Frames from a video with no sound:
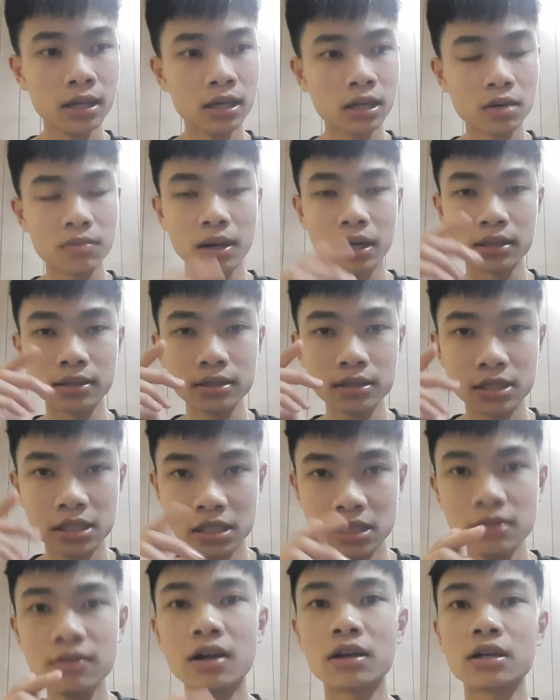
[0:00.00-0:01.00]
Các bạn cứ
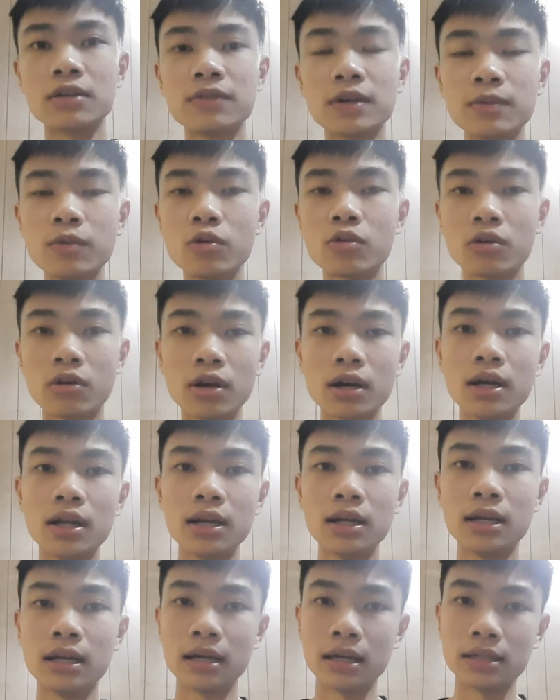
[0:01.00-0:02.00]
chí vào cái Facebook đó
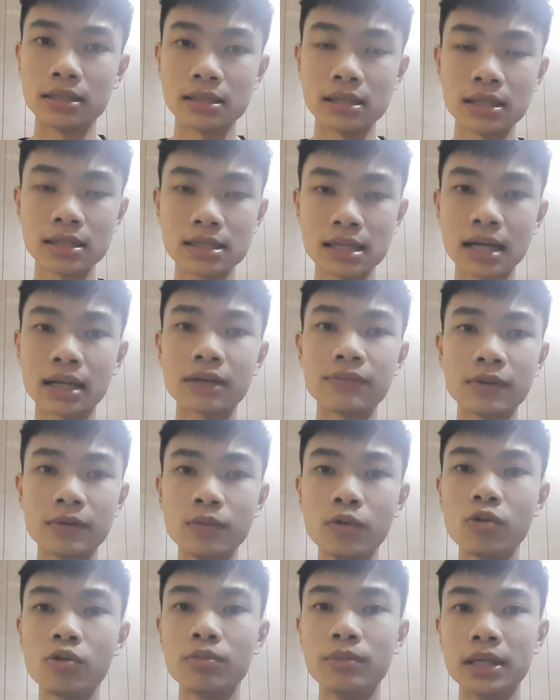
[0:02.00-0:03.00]
là sẽ ra cái
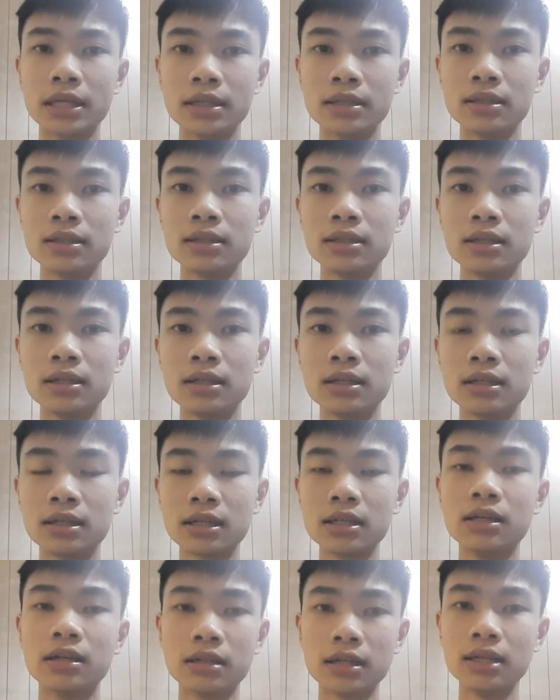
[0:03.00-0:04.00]
Facebook của mình.
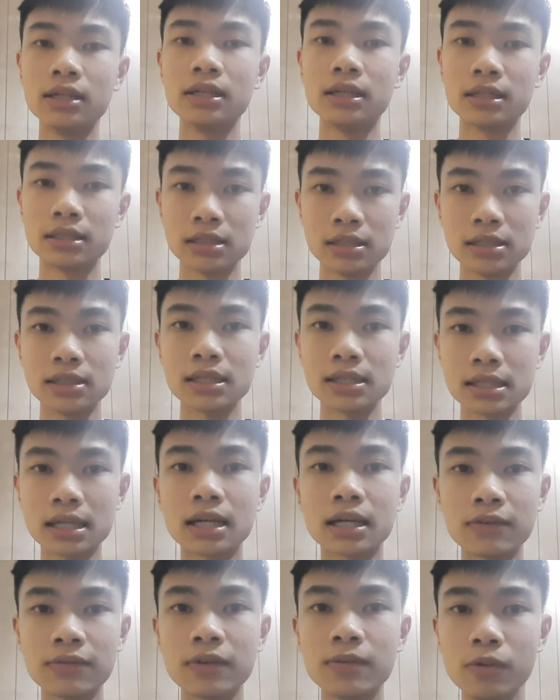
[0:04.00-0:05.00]
Cái đường link là chị sẽ
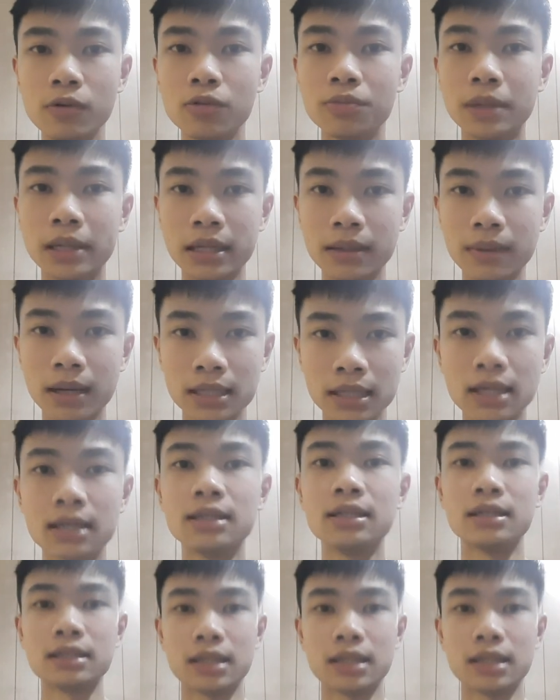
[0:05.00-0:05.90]
ra cái Facebook của mình các bạn nhé.